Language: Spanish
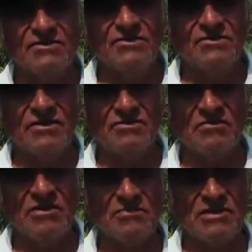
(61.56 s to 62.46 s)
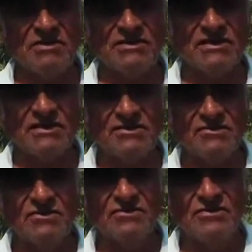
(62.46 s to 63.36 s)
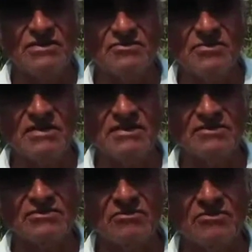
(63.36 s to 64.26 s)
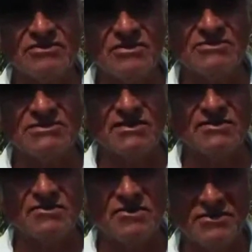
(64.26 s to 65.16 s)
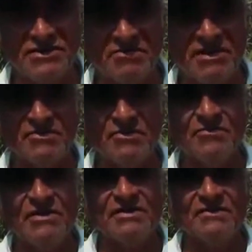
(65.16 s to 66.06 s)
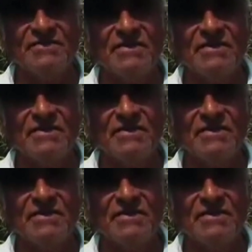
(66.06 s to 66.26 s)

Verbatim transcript: no, ya no me permite que yo no, anduviera en el buscando un corte para ocupar.